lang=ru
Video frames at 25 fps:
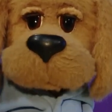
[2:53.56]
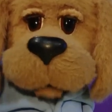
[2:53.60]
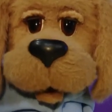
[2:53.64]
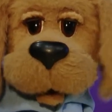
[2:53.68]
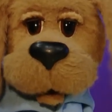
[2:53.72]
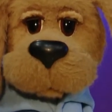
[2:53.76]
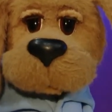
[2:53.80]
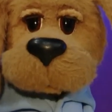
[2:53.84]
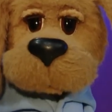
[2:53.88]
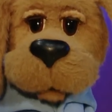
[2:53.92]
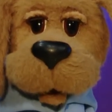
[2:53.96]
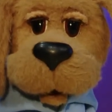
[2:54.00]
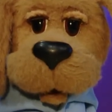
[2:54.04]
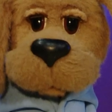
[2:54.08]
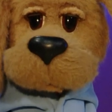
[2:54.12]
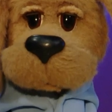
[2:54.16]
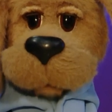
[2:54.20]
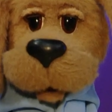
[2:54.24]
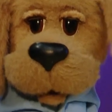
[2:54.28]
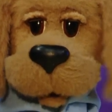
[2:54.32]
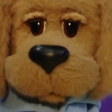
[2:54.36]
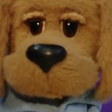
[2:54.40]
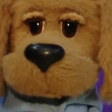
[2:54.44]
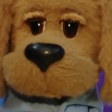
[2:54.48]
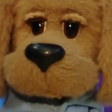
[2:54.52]
свои
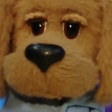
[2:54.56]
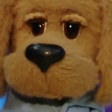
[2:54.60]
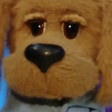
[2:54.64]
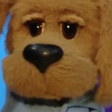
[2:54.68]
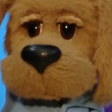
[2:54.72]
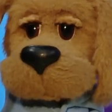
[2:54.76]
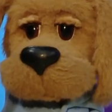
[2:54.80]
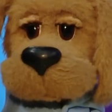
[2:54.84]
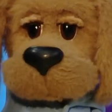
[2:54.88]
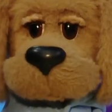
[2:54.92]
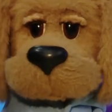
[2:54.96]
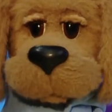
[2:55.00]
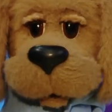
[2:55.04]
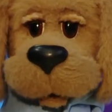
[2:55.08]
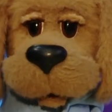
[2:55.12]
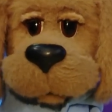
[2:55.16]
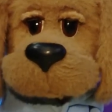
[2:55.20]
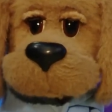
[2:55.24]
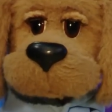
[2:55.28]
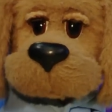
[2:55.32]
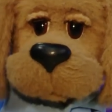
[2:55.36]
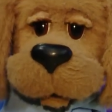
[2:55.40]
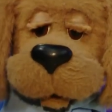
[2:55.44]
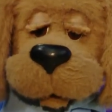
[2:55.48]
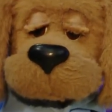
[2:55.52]
вопросы, на
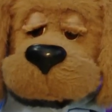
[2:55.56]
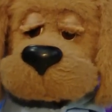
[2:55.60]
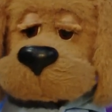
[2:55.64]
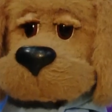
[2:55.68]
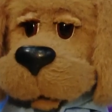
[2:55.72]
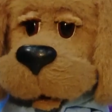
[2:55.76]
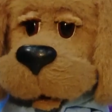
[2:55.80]
которые вам бы